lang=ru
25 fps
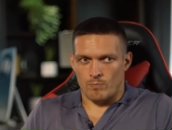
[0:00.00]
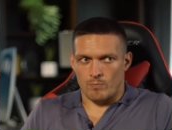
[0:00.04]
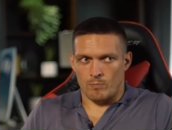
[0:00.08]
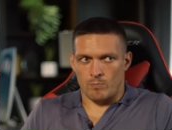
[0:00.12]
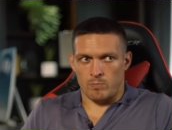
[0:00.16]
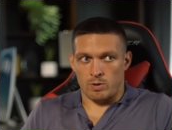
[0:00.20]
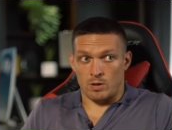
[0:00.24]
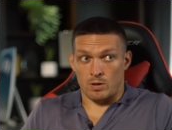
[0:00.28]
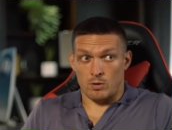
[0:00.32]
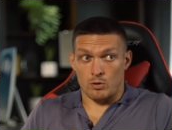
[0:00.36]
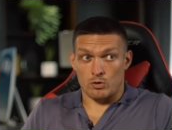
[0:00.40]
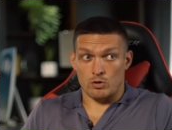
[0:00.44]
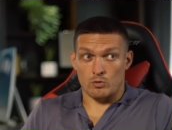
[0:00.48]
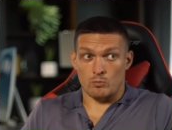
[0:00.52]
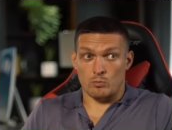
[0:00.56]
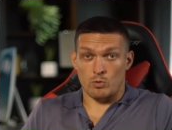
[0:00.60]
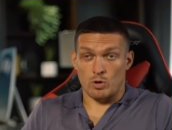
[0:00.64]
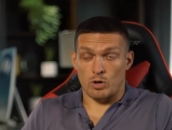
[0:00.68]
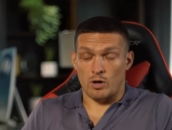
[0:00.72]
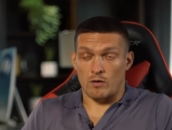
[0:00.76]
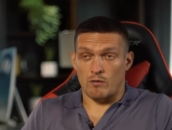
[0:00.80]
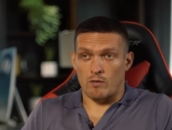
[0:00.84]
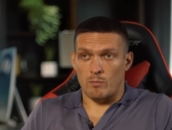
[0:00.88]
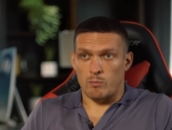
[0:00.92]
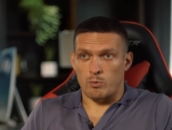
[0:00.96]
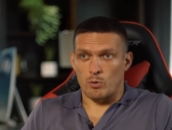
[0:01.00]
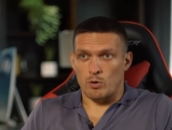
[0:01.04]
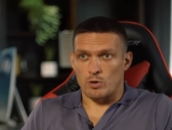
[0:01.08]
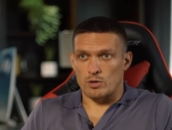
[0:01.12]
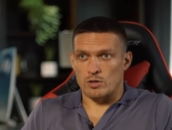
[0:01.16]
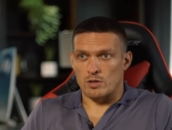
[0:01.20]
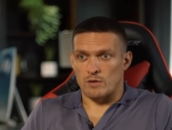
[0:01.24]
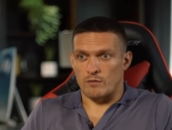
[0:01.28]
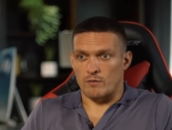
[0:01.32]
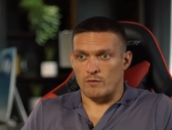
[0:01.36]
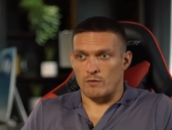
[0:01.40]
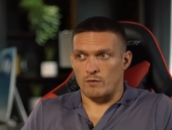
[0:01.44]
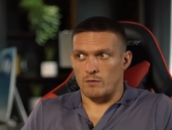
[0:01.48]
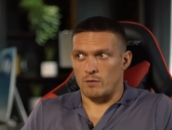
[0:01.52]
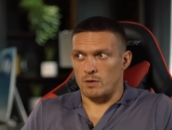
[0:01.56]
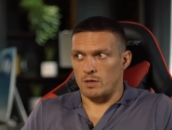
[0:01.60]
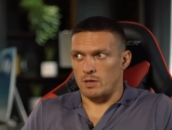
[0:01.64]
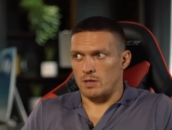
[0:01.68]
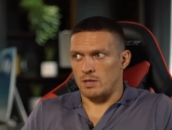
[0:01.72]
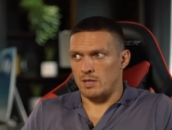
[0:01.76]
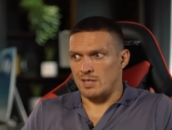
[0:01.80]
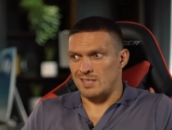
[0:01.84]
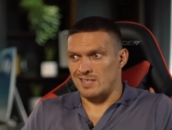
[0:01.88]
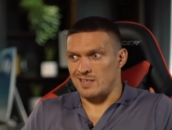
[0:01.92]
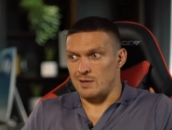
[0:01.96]
было очень много вопросов.
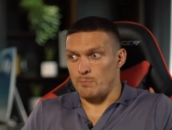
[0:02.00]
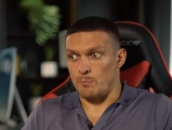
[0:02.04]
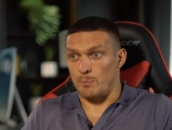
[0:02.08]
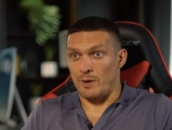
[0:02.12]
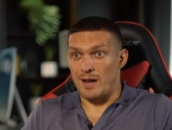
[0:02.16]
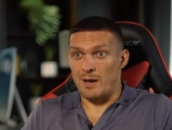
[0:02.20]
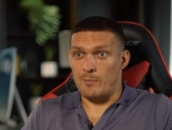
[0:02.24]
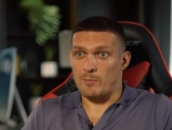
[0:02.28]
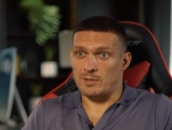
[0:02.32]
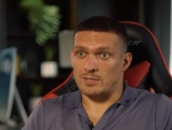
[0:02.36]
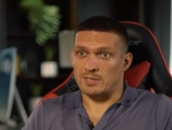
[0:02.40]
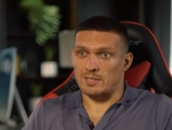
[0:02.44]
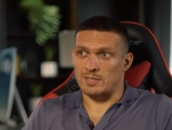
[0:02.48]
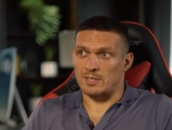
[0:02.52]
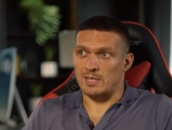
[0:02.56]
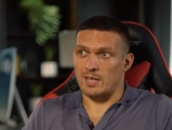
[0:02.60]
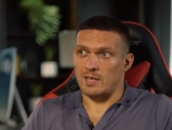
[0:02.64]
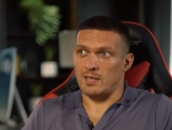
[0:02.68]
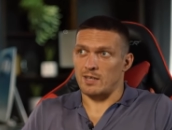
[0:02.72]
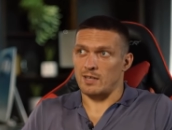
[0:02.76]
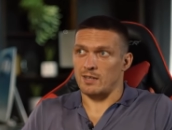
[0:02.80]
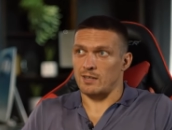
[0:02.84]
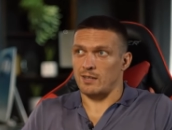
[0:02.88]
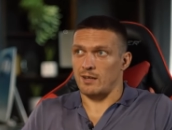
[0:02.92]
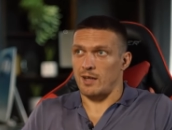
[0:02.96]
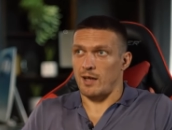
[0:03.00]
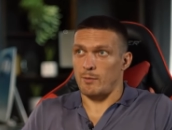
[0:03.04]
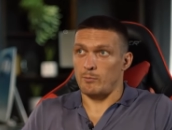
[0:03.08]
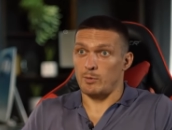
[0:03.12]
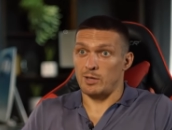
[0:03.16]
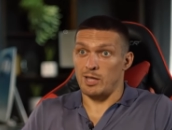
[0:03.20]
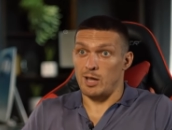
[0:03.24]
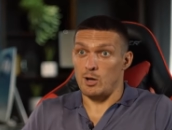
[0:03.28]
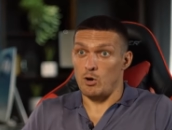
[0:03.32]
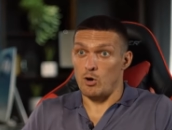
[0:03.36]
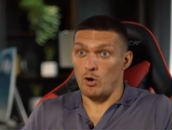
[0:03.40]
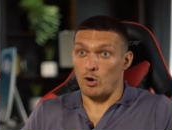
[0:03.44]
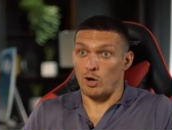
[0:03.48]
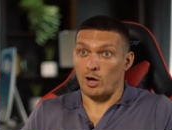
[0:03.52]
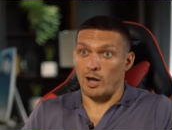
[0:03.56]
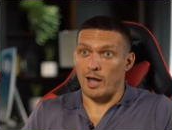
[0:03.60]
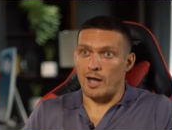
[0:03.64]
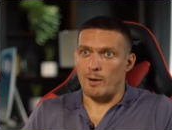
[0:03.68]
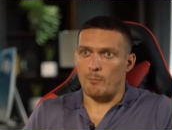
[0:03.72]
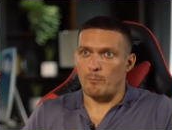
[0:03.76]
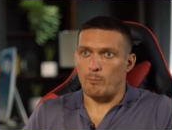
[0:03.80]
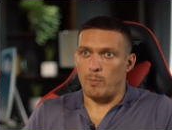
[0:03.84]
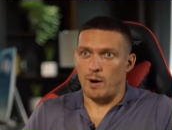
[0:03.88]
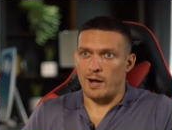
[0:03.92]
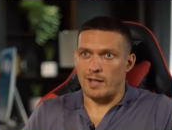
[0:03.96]
Если прямо сказать, это такая была
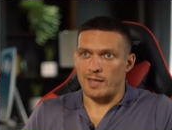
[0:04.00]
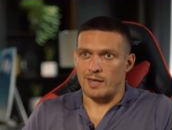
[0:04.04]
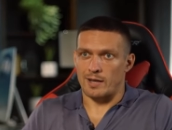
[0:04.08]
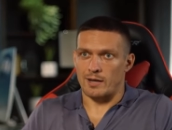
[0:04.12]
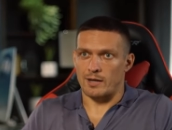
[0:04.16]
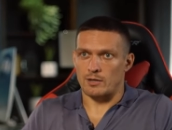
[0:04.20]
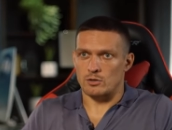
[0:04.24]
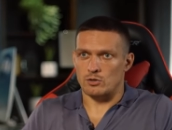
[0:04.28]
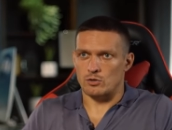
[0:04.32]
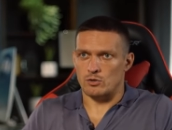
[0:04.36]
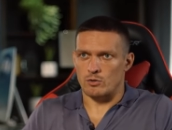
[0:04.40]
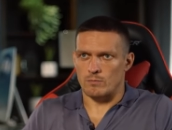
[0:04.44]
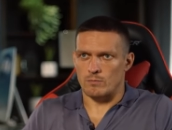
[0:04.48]
легкая паника,